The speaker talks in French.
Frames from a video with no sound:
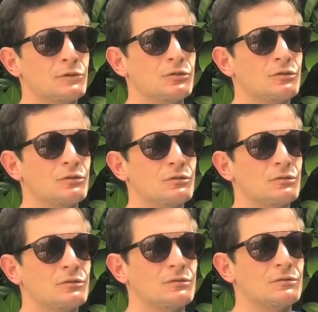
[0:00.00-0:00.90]
Euh,
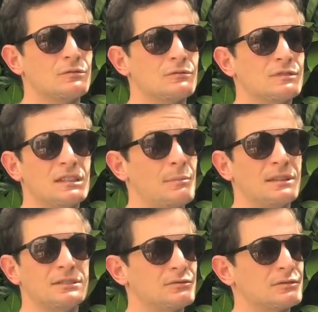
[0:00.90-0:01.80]
c'est de la
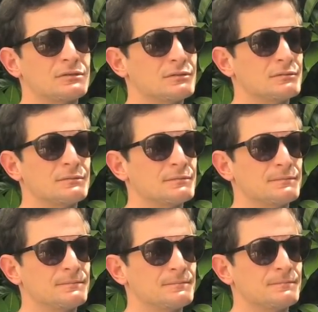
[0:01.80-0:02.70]
patience.
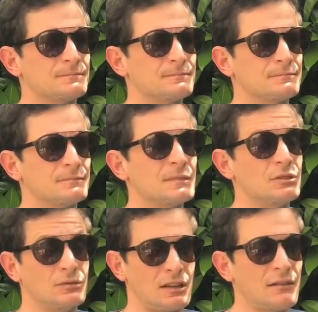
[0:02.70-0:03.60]
Et du travail.
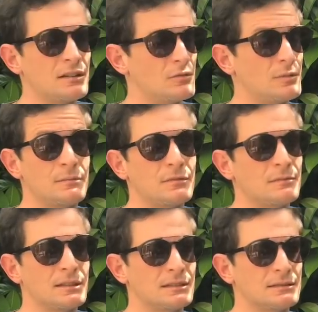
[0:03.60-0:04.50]
Et du travail, complètement.
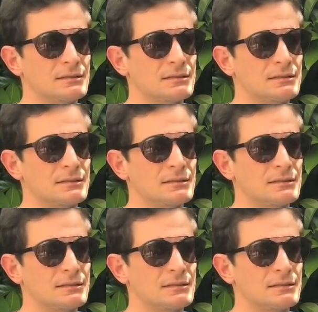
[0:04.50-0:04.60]
Ben.